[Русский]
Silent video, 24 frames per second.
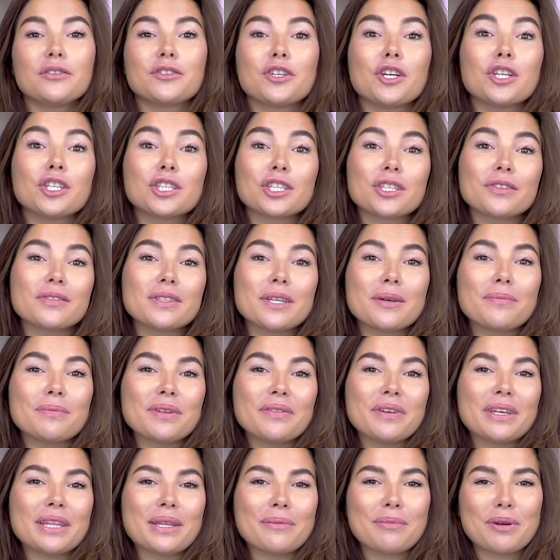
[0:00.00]
Девчоночки, всем
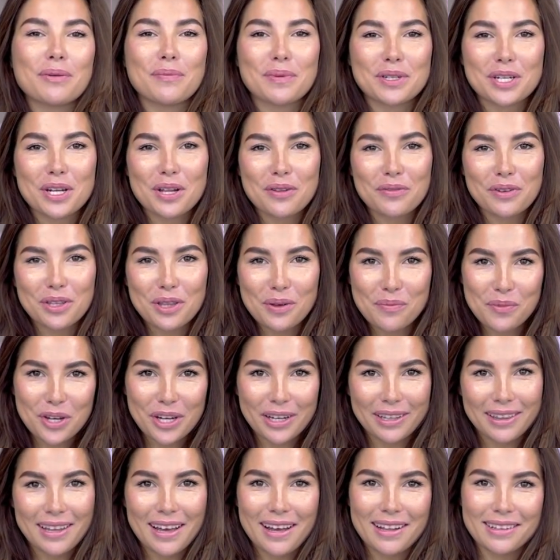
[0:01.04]
привет! Добро пожаловать на мой
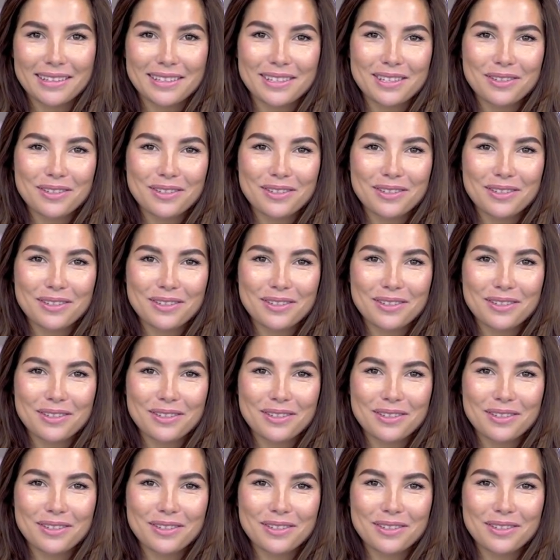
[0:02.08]
канал!